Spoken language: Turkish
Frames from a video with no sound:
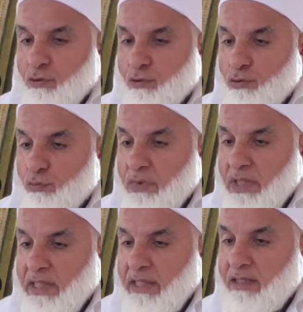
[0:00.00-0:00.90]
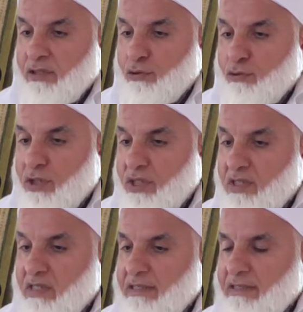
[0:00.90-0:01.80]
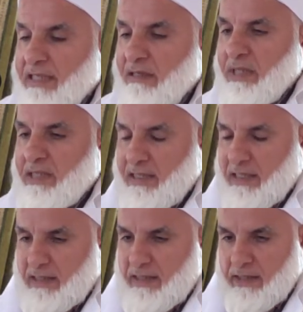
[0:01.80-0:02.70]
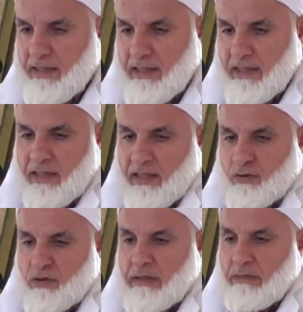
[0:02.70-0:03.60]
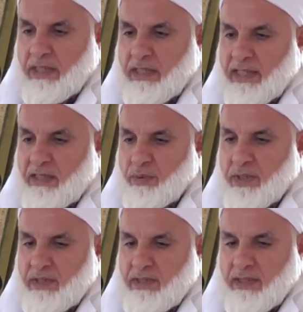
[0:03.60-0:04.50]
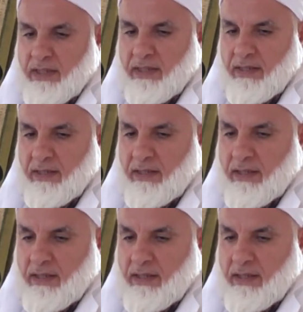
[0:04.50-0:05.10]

durumlara giriyor hiç istemese de. O zaman ne yapar insan?